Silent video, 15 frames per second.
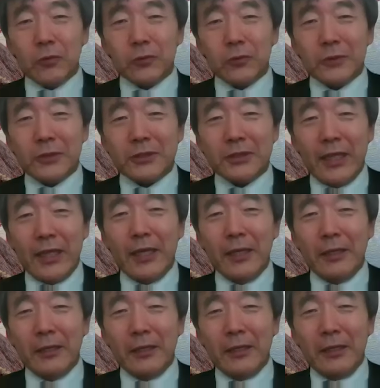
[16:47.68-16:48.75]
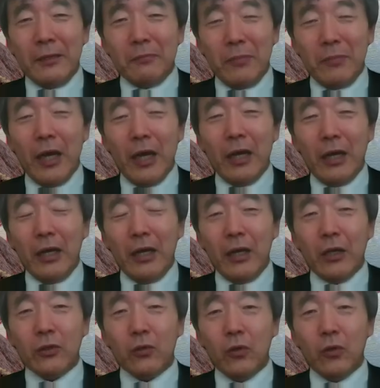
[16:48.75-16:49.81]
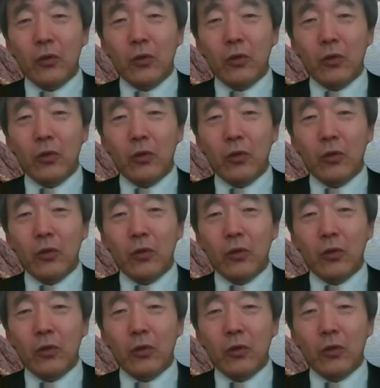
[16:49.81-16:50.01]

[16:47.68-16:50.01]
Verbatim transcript: そういうことですね。まあ、ま